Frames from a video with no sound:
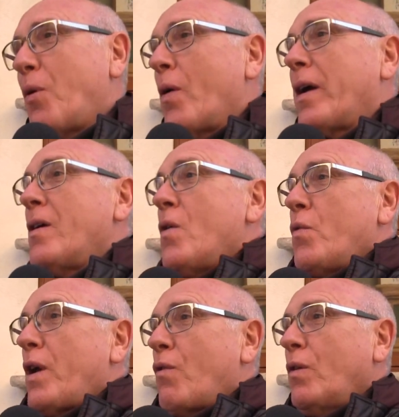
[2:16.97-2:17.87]
poi
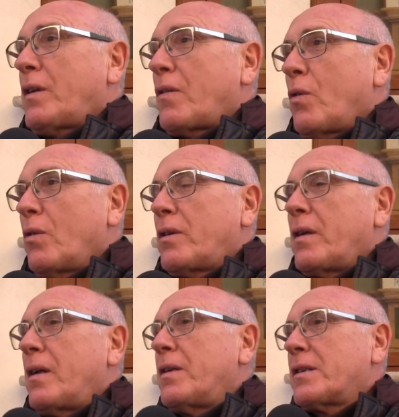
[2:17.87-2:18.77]
una volta tolto
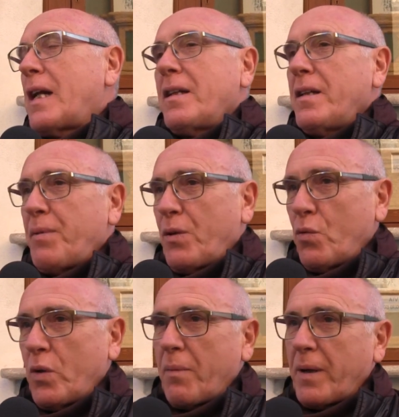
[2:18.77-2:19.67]
gli strati di
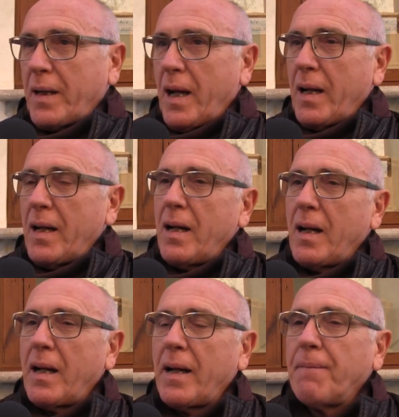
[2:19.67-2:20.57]
pittura perché
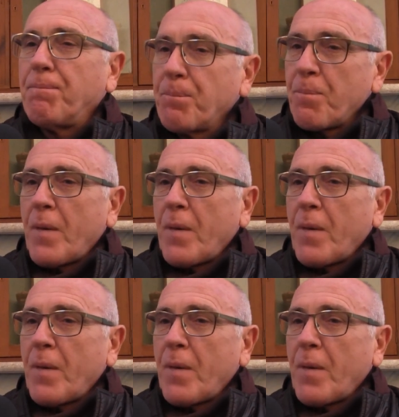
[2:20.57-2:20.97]
il, ehm,